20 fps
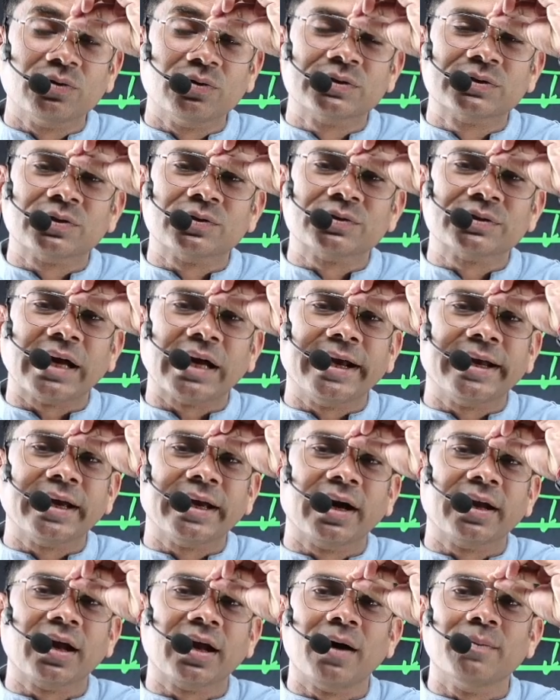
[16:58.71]
उस सोसाइटी
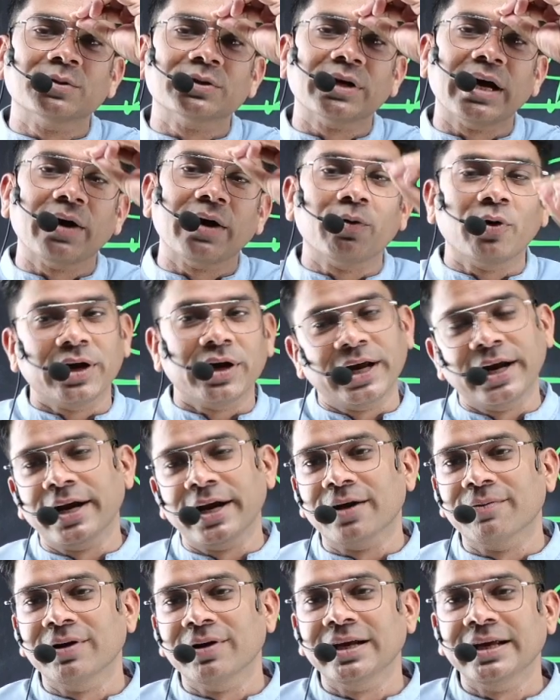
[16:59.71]
का नाम जो है वो ए
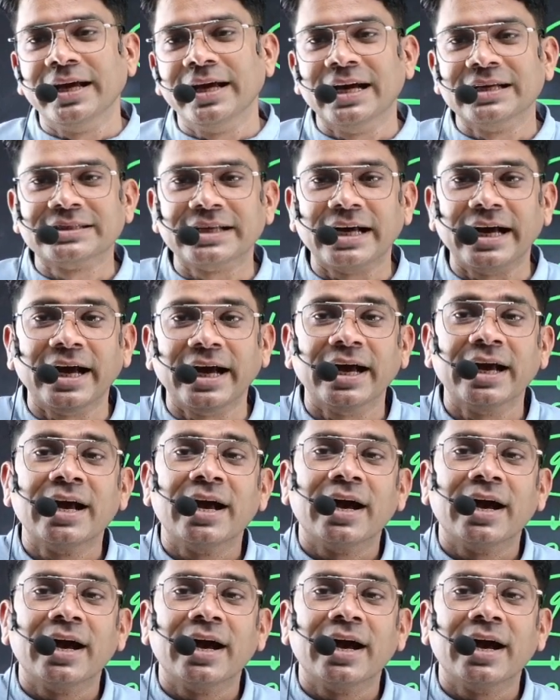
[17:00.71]
डब्ल्यू एस है